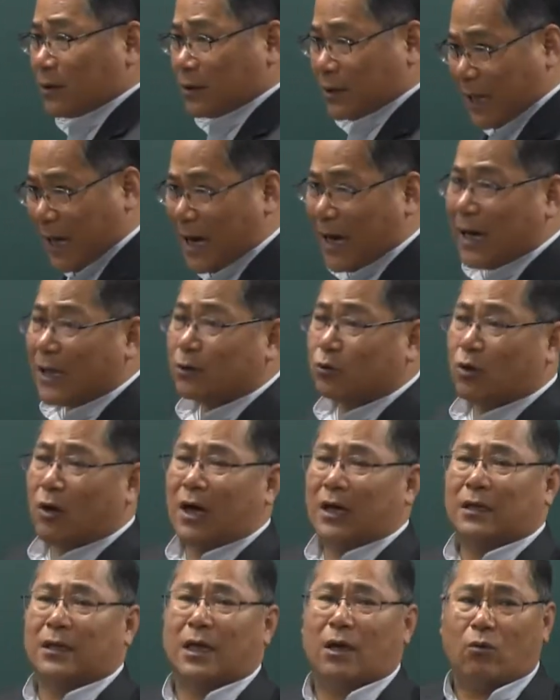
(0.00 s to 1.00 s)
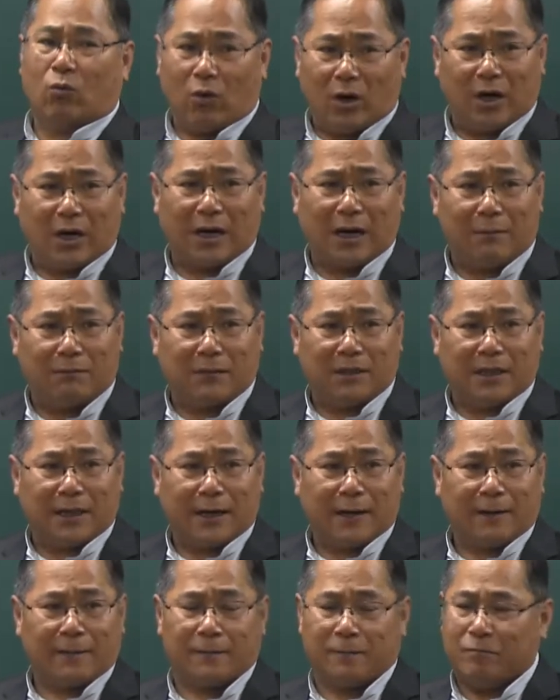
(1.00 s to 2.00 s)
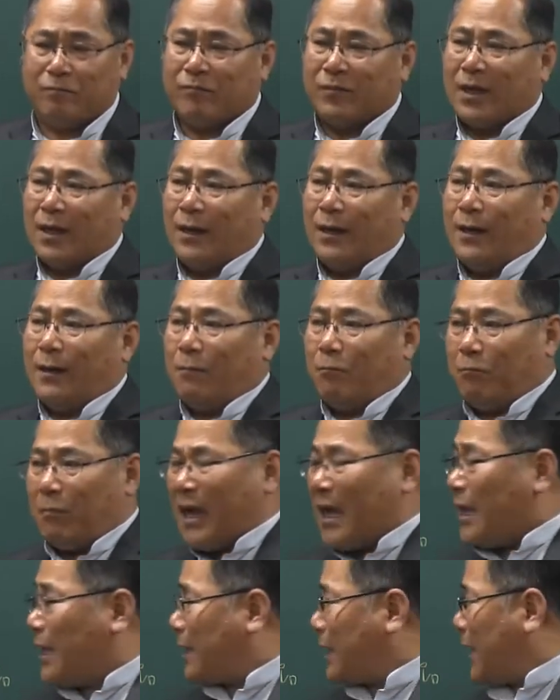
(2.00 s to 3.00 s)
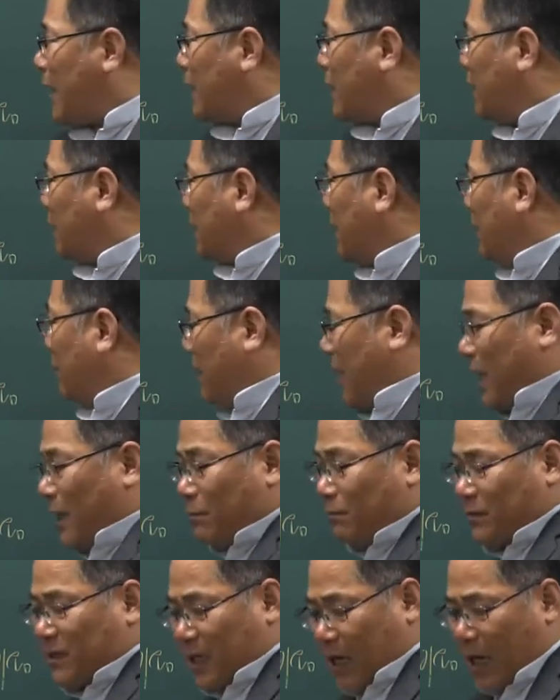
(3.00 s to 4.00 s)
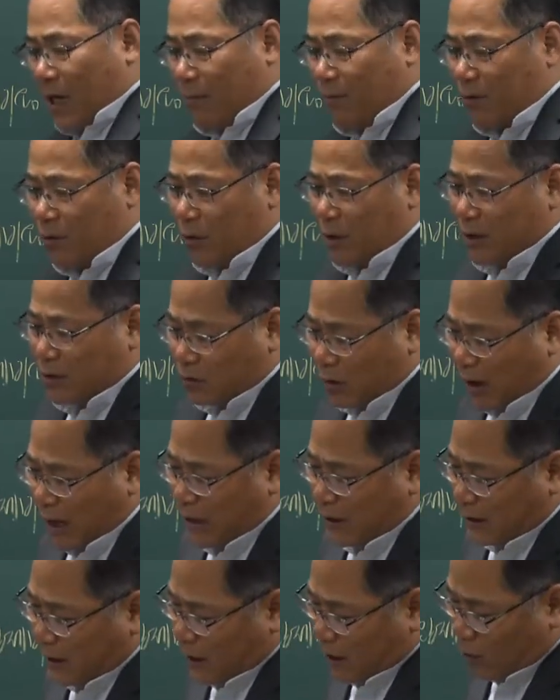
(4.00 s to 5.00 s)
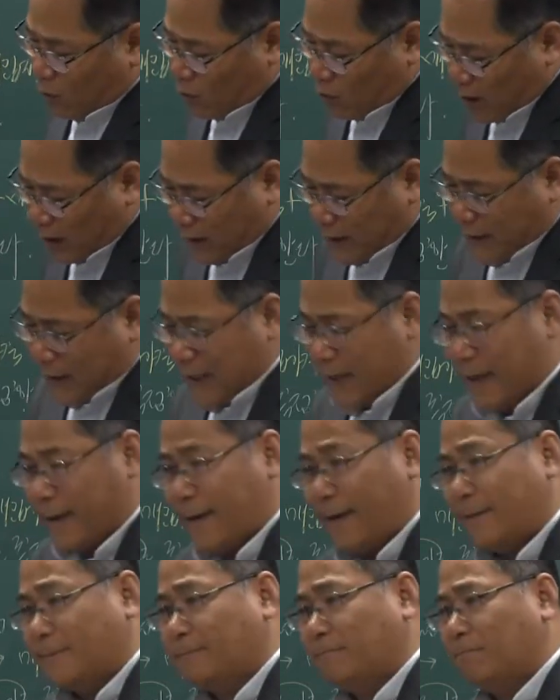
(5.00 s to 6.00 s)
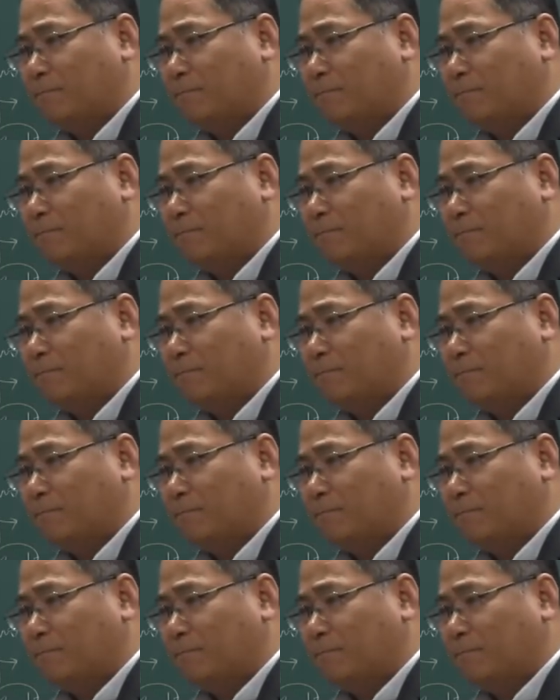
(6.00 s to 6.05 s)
다 더한 게 원가입니다. 매입 가격에다 매입 재비용을 더한 게 원가예요.